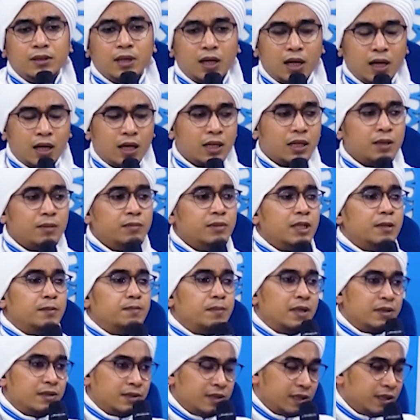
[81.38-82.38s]
yang haramnya
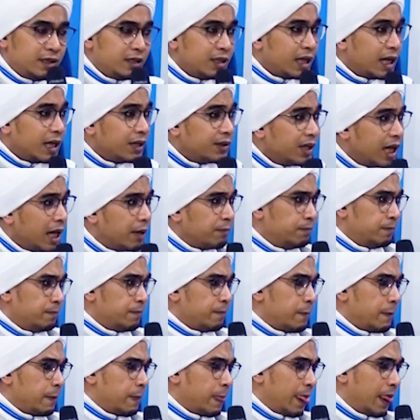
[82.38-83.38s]
pasti diadab.
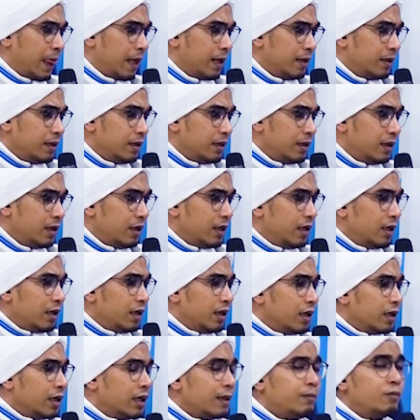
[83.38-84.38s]

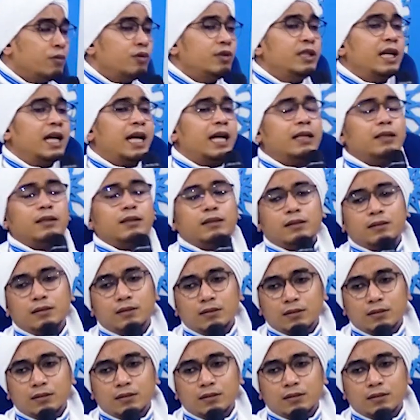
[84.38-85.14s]
Kemudian